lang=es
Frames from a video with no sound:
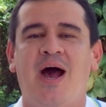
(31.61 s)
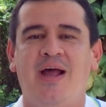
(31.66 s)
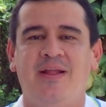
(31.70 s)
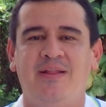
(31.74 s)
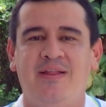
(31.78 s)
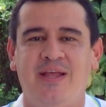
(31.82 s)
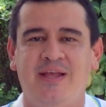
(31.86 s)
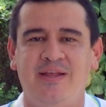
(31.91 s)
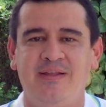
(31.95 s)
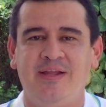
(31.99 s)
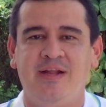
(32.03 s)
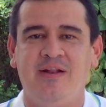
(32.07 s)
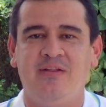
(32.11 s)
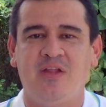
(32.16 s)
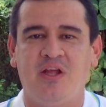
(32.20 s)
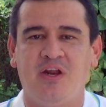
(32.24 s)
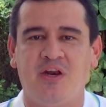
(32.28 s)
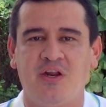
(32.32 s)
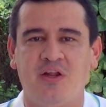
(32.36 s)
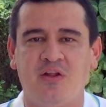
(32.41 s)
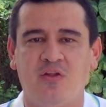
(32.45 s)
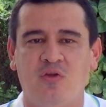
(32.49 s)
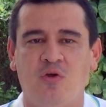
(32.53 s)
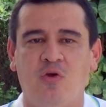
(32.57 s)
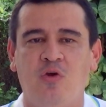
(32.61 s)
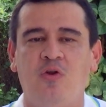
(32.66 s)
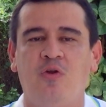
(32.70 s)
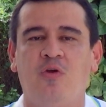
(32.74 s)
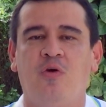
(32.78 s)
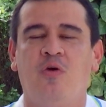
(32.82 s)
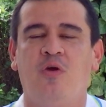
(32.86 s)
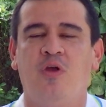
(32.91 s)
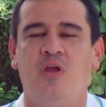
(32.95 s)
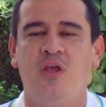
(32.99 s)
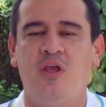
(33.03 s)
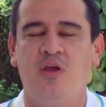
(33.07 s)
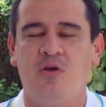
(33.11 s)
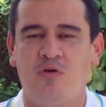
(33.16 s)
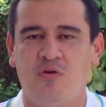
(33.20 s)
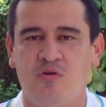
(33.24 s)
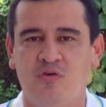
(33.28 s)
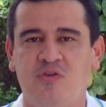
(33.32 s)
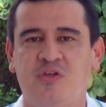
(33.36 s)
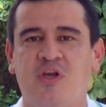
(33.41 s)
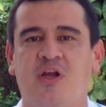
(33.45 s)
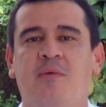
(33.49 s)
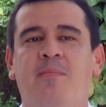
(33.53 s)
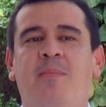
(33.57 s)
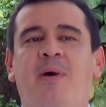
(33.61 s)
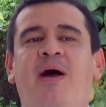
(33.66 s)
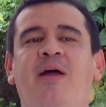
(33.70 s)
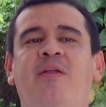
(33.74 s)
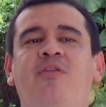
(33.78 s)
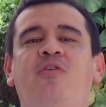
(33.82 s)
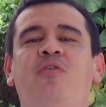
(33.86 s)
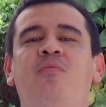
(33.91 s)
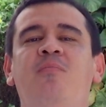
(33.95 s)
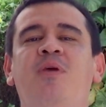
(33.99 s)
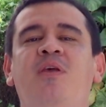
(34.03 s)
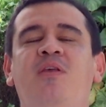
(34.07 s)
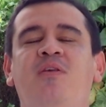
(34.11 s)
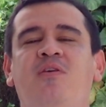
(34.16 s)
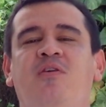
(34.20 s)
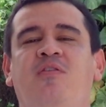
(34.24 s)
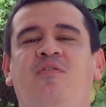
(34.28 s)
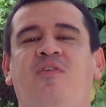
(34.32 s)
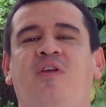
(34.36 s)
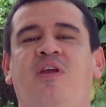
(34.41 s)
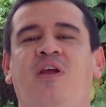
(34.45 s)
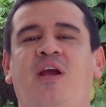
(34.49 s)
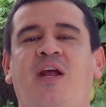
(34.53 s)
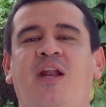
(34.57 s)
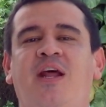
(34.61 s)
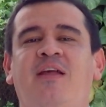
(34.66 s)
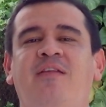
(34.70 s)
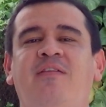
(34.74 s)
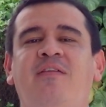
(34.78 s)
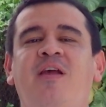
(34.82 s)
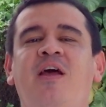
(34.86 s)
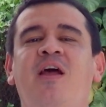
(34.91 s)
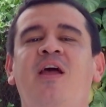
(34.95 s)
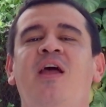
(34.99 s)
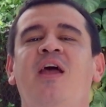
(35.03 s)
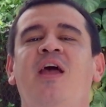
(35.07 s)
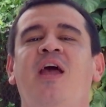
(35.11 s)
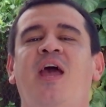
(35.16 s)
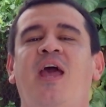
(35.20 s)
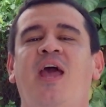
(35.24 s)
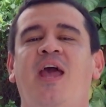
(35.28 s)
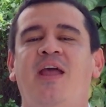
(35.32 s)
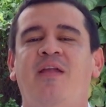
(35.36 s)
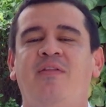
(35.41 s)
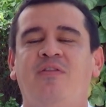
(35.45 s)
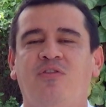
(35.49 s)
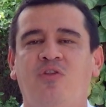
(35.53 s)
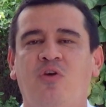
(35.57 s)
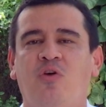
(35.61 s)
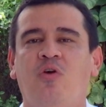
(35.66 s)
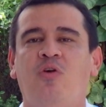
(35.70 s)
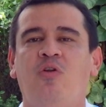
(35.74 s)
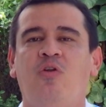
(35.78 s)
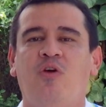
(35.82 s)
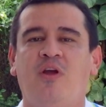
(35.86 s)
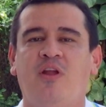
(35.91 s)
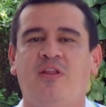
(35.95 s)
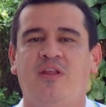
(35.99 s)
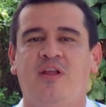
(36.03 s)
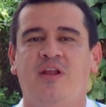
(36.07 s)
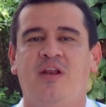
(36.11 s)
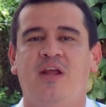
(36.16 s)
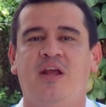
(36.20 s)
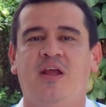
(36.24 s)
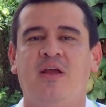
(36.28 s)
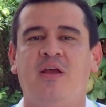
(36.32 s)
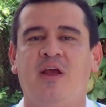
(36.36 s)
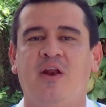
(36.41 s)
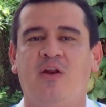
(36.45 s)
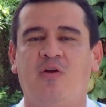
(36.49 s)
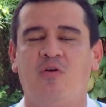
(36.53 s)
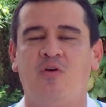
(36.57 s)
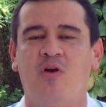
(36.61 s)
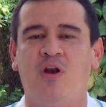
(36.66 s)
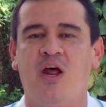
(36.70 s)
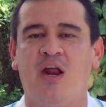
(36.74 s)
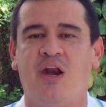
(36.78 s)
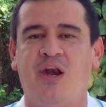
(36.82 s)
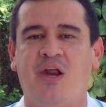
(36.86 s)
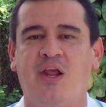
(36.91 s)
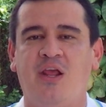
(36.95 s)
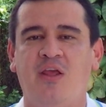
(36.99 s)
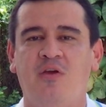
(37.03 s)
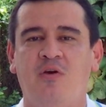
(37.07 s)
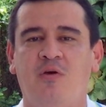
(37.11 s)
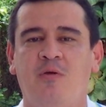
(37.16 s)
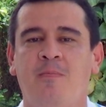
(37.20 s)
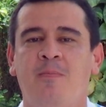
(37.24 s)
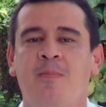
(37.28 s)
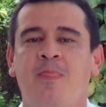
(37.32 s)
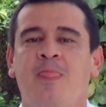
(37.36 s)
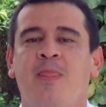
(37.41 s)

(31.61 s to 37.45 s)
desde el territorio y conservando mi idiosincrasia en todo lo que tiene que ver con la región,